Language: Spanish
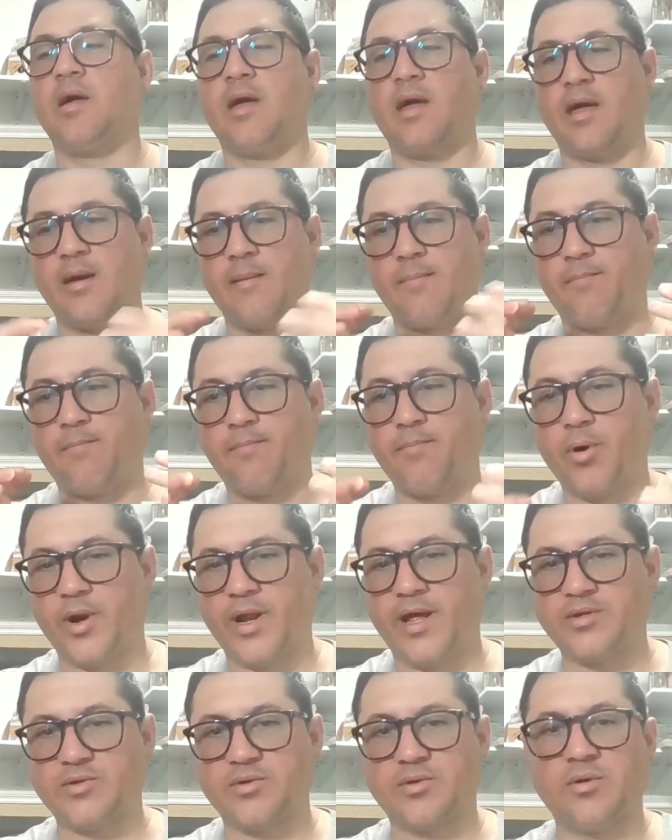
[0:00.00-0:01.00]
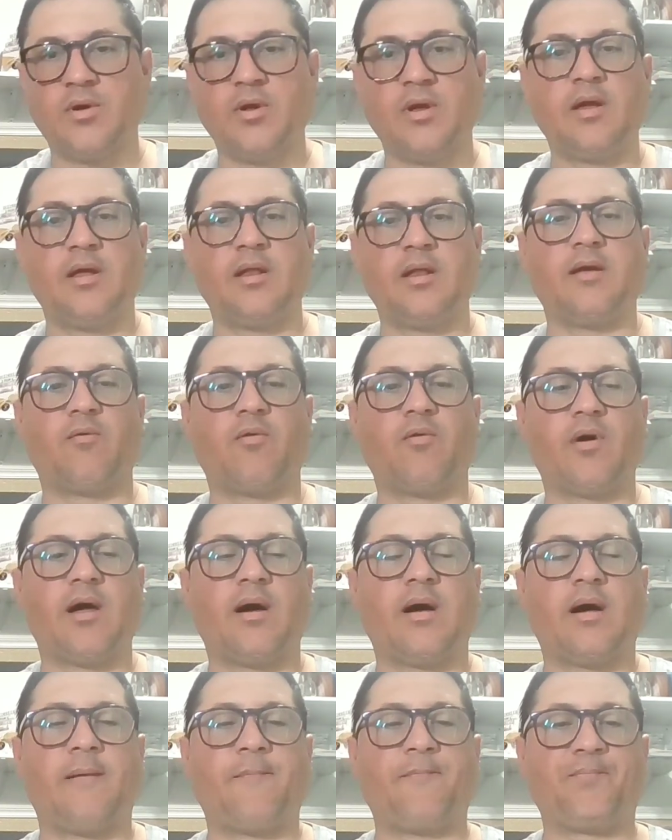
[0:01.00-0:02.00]
Eh, por eso les voy
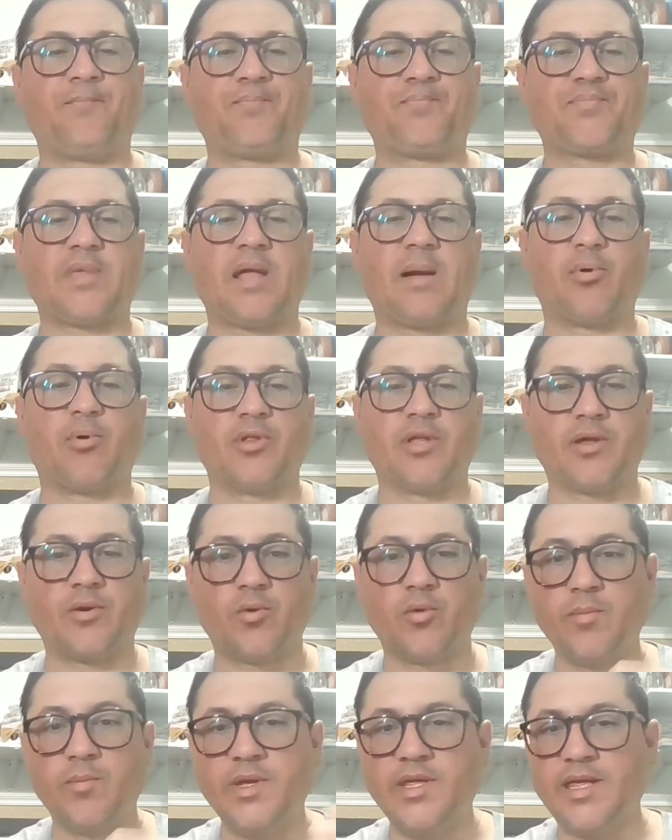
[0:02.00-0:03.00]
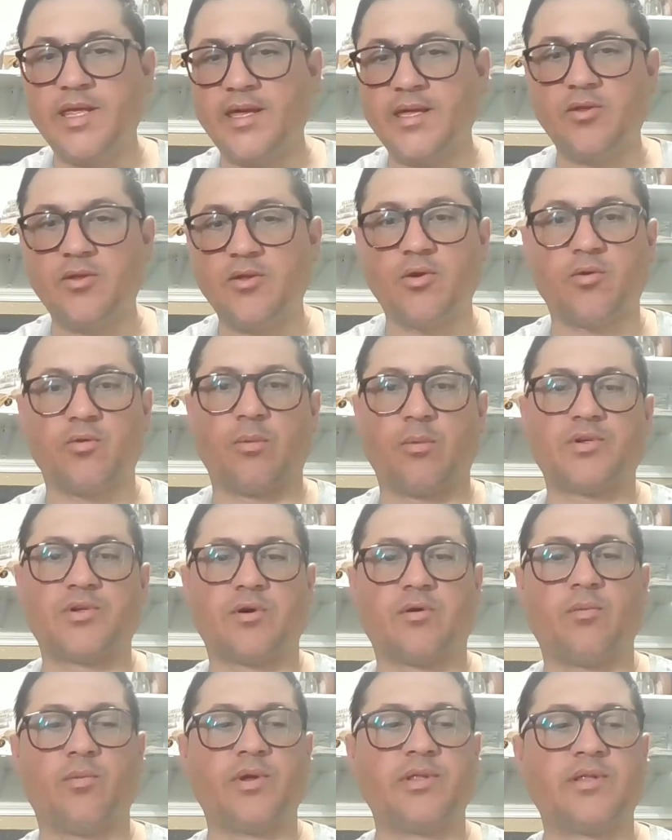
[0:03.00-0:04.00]
a, mm, poner un videito, lo vamos a
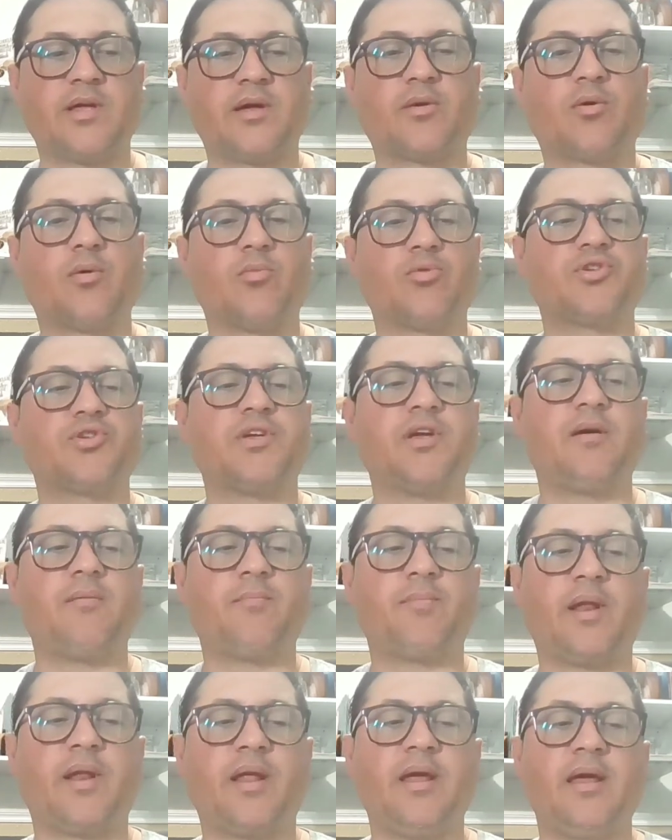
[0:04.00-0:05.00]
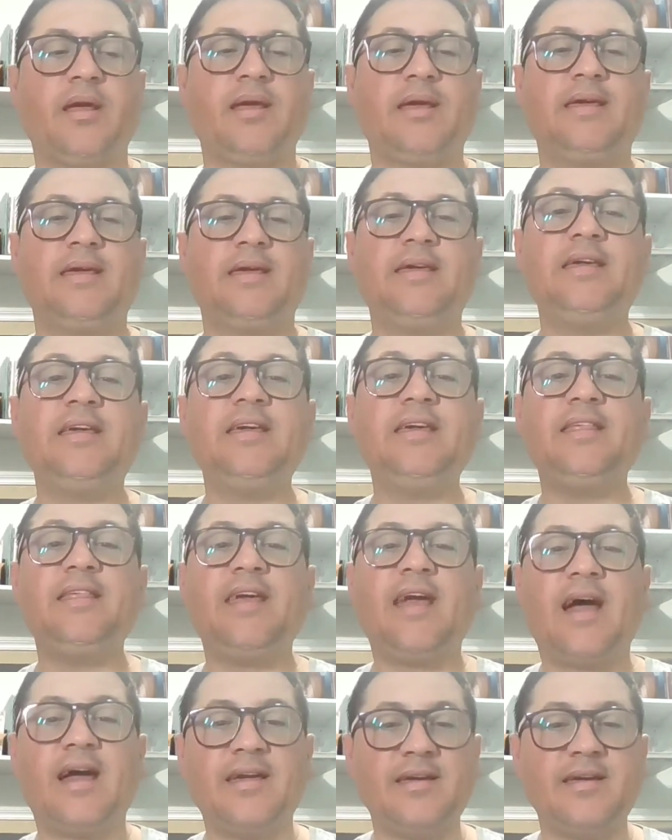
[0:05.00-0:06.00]
comentar como siempre, y
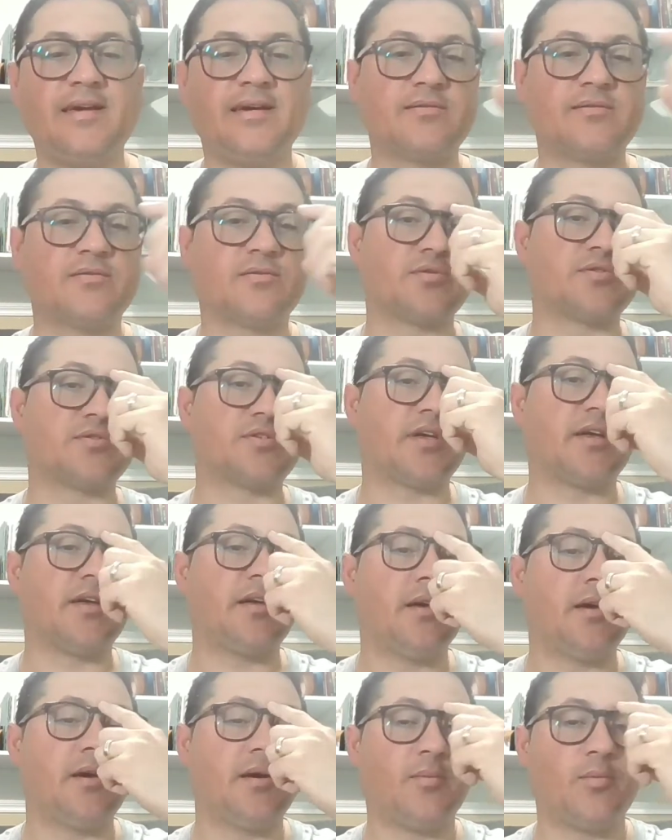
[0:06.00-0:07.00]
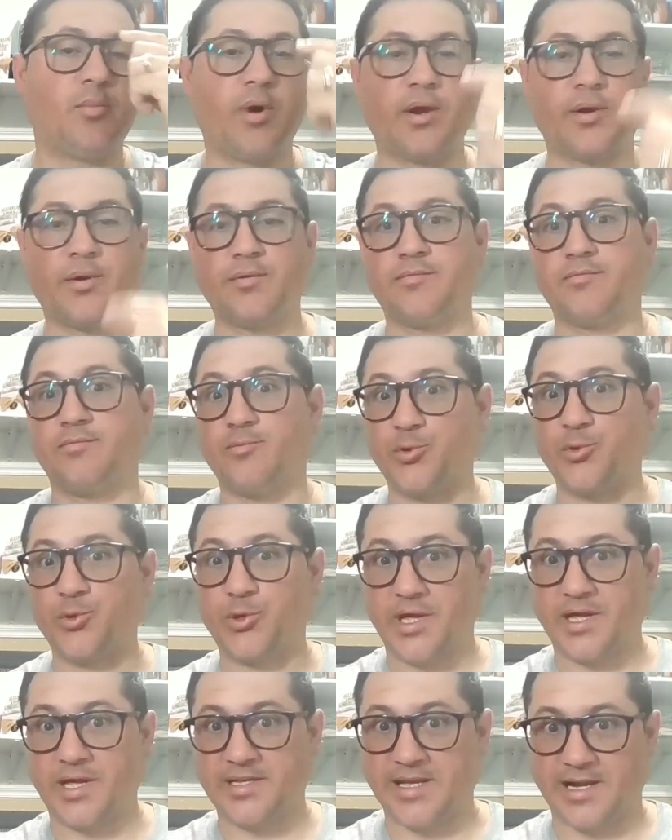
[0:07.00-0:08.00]
de ahí entonces, bueno,
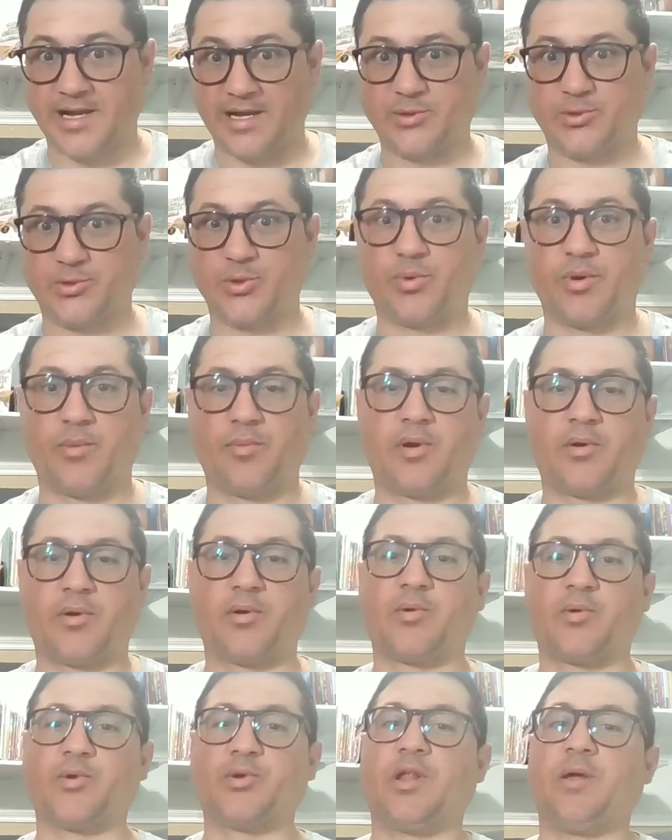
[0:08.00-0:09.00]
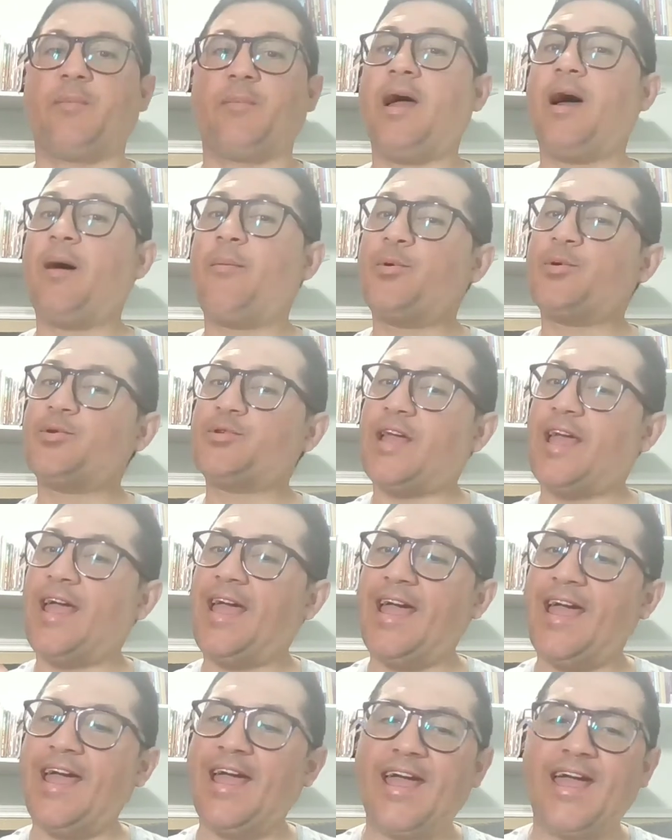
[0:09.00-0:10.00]
ustedes sacan sus propias conclusiones. Veamos
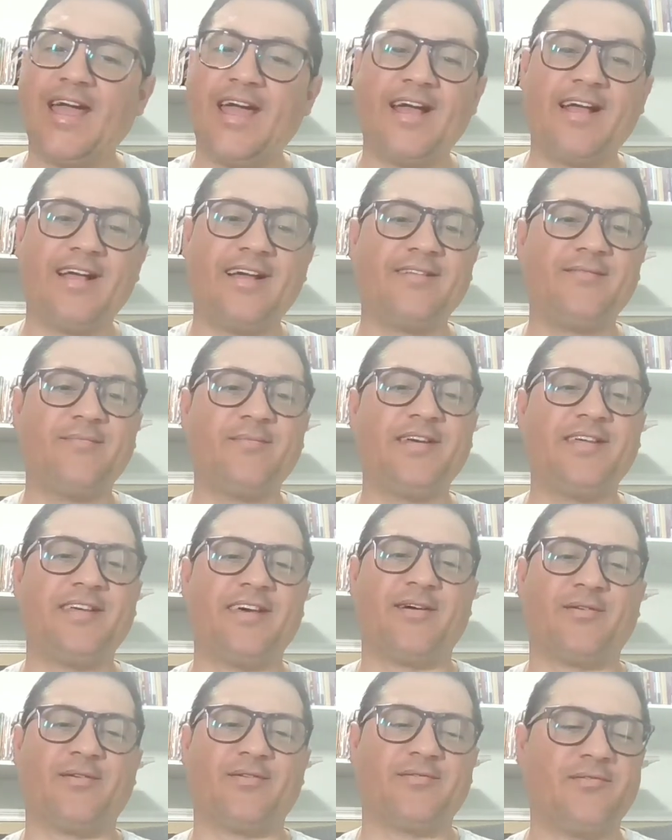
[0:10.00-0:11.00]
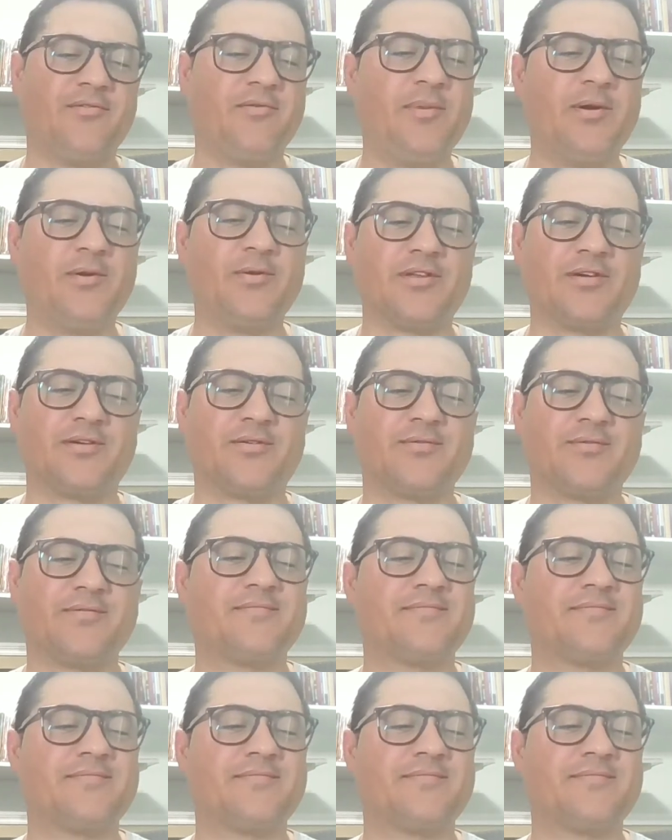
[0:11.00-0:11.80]
el video, un minutico.